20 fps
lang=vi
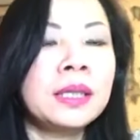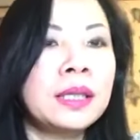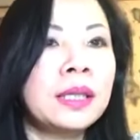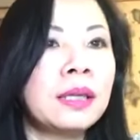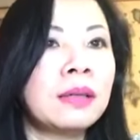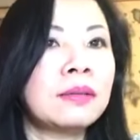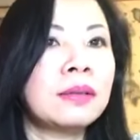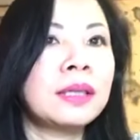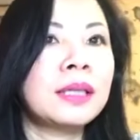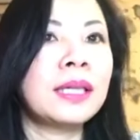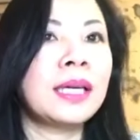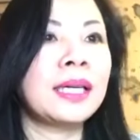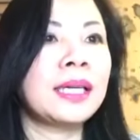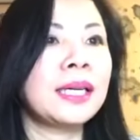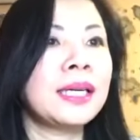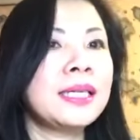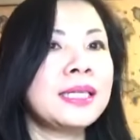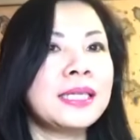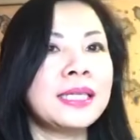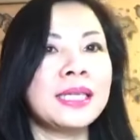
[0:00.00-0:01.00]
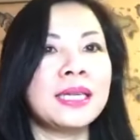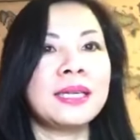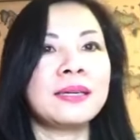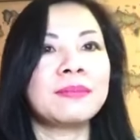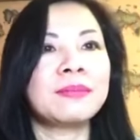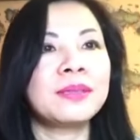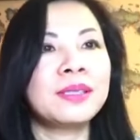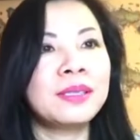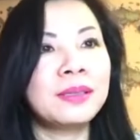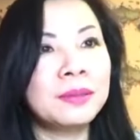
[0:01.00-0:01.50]
chào tất cả các anh chị
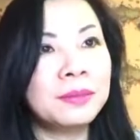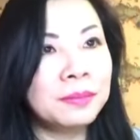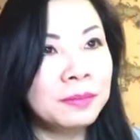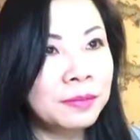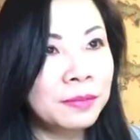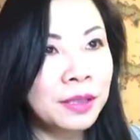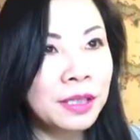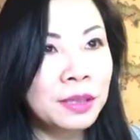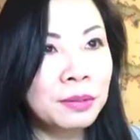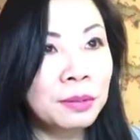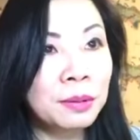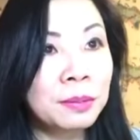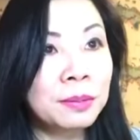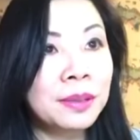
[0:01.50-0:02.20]
em trong facebook